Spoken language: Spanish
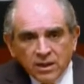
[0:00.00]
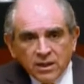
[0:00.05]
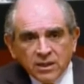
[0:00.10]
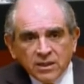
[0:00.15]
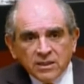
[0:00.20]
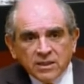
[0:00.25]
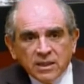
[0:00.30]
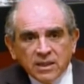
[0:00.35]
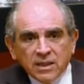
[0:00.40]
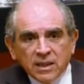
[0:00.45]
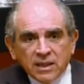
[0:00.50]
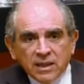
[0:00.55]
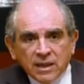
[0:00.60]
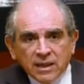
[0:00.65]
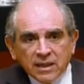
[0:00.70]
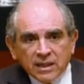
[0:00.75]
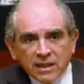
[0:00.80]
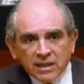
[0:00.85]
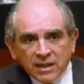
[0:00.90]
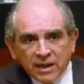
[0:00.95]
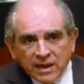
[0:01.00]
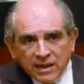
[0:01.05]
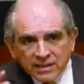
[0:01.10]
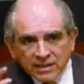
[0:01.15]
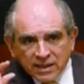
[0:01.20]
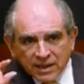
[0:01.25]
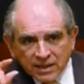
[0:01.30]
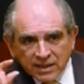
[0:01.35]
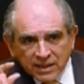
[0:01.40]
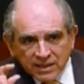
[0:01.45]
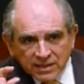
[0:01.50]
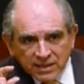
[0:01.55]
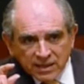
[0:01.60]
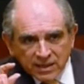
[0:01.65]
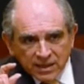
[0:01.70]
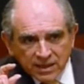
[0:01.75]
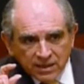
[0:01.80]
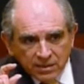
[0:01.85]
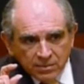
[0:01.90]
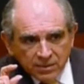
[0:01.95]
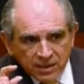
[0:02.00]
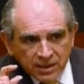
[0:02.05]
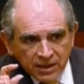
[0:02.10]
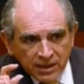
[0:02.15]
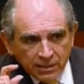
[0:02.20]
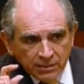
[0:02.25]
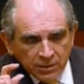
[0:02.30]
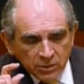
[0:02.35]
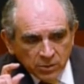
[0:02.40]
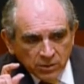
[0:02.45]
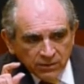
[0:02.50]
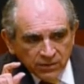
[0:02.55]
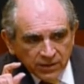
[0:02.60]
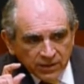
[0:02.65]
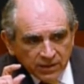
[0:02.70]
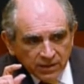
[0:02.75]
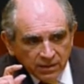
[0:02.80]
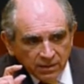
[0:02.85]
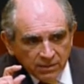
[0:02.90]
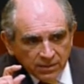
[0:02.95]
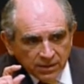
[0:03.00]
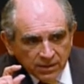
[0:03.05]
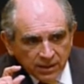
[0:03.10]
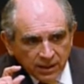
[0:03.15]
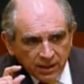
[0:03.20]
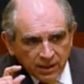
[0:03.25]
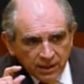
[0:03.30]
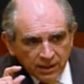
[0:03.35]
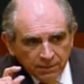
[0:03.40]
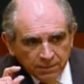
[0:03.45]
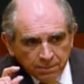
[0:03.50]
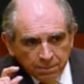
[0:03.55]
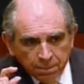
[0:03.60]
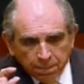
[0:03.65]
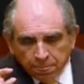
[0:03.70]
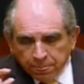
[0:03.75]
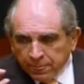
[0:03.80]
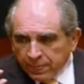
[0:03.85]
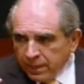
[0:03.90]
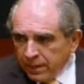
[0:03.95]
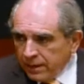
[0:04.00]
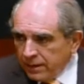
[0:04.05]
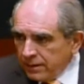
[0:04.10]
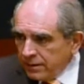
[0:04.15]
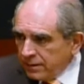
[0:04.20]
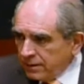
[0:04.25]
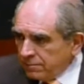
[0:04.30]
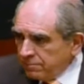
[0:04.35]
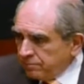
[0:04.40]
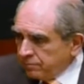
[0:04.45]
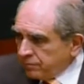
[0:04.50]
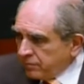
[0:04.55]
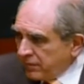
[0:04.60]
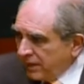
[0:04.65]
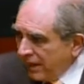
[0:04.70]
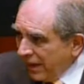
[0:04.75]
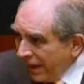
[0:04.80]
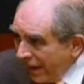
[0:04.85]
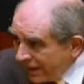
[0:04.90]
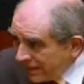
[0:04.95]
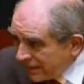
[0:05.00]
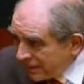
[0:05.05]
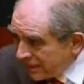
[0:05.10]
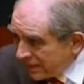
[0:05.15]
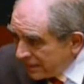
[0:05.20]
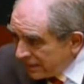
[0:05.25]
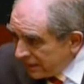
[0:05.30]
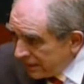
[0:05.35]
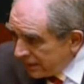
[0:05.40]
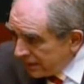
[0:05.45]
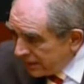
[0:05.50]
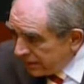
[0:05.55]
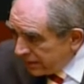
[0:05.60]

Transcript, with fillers: y se tiene que tener la certeza de que el medicamento efectivamente es